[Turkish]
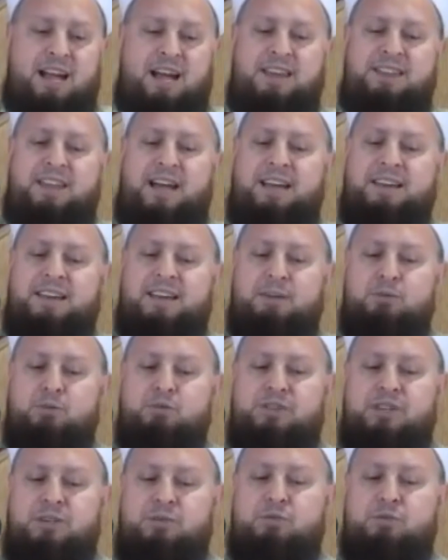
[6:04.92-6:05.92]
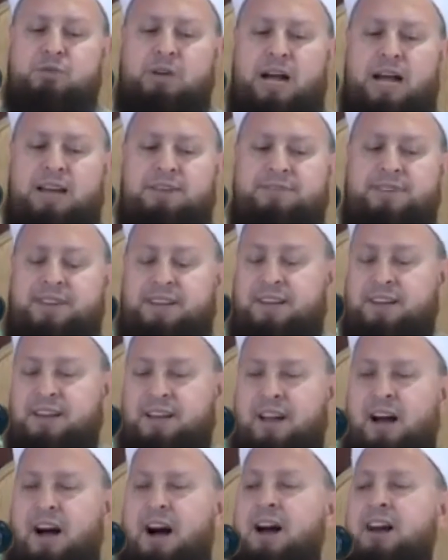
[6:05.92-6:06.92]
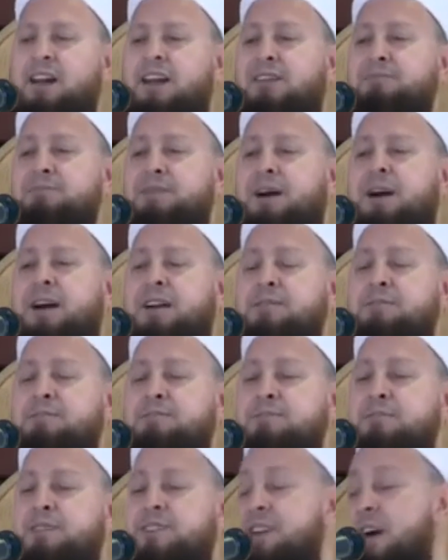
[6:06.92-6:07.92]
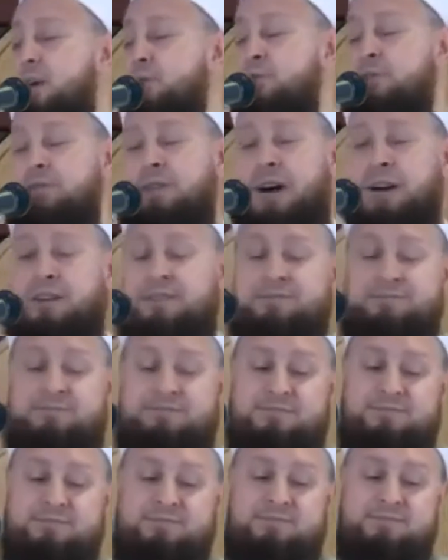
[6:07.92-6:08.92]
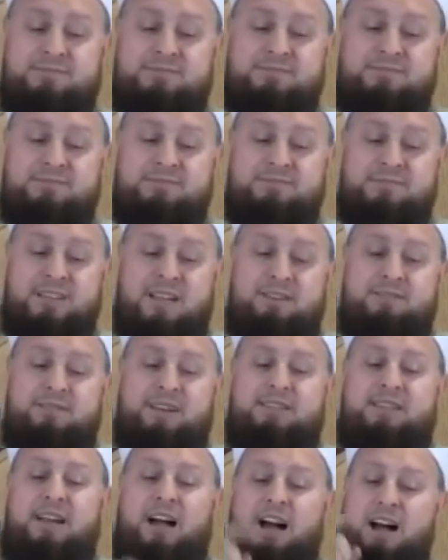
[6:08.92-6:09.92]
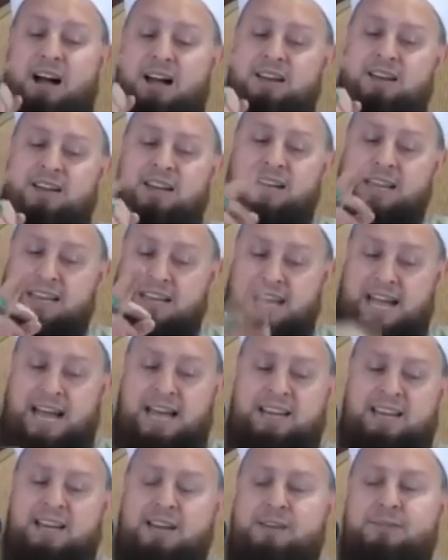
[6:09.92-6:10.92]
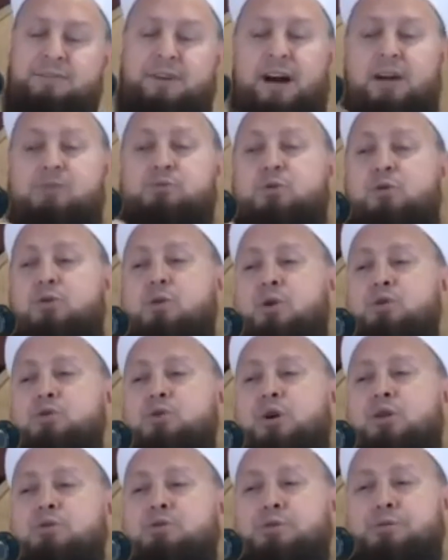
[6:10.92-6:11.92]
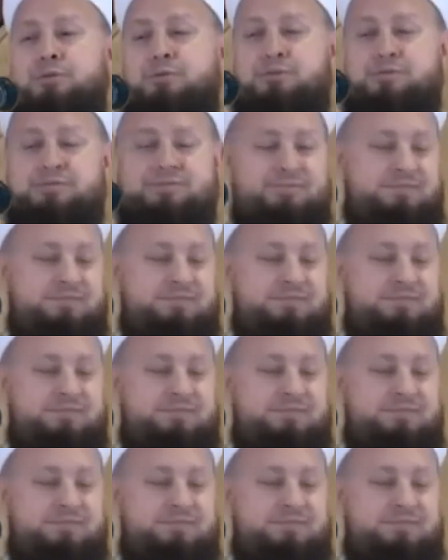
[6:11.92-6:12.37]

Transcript: Hâdâ Yahudiyun halfi Arkamda bir Yahudi var Feteal gel faktülü onu öldür.